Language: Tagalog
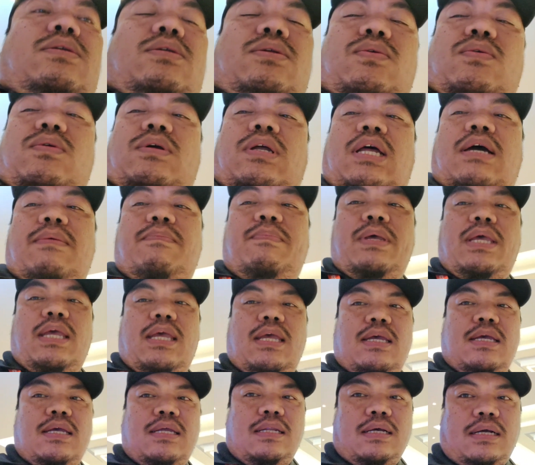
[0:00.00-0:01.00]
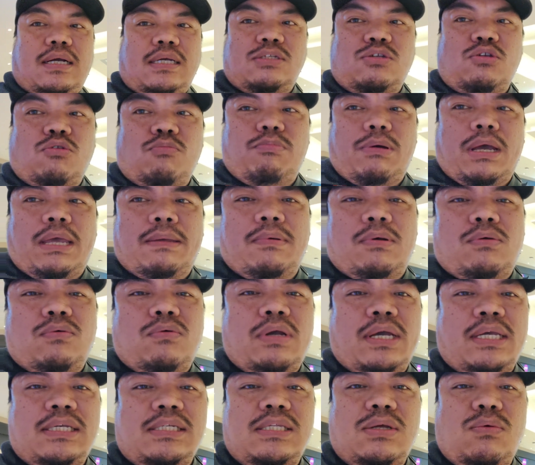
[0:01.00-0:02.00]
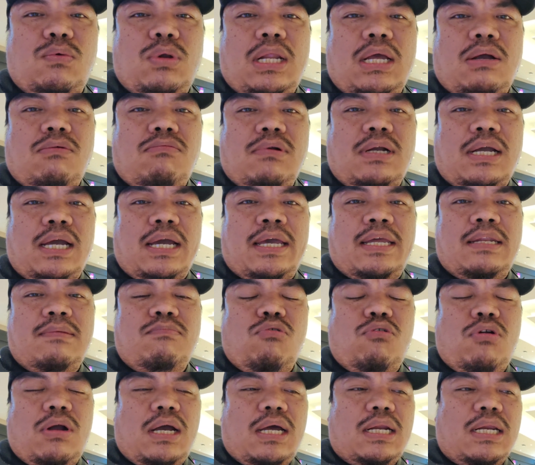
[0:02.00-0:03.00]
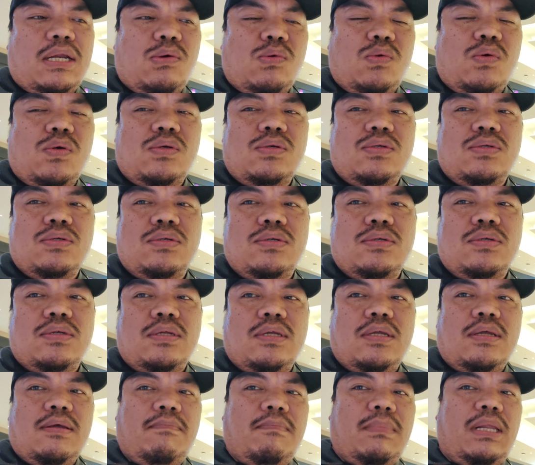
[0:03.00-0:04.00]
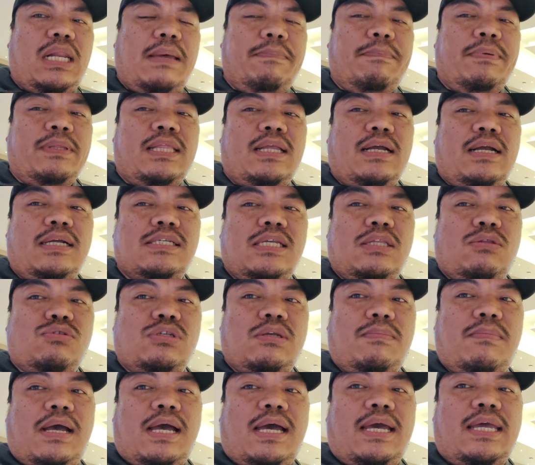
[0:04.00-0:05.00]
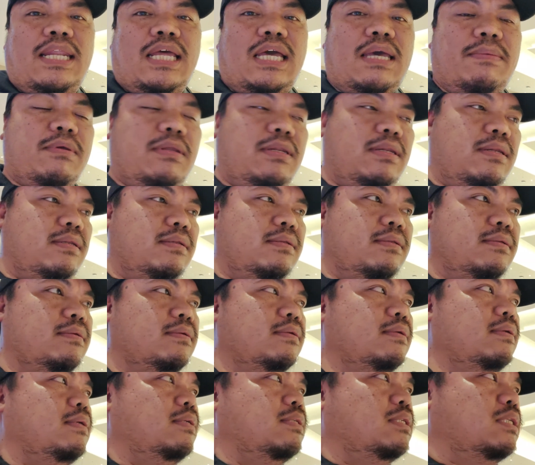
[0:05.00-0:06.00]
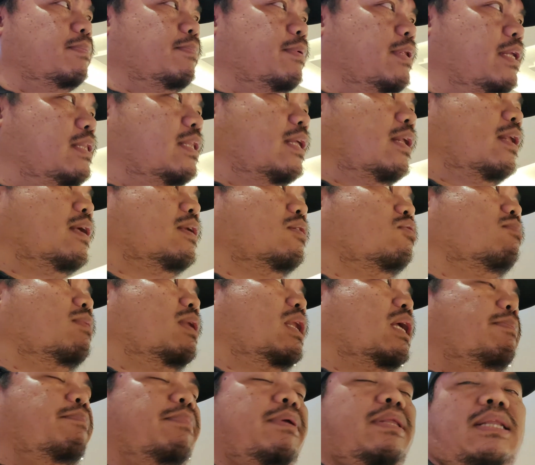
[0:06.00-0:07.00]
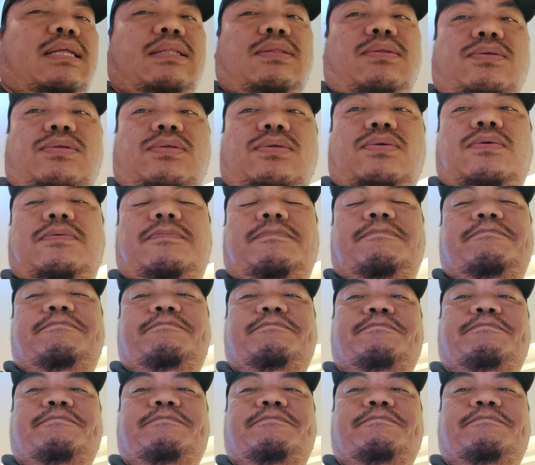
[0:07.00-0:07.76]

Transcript: So grabe, nakasurvive ako guys na wala akong kain buong araw. Malapit lang kasi ito sa bahay namin. Sa pinagtirahan ko malapit lang to so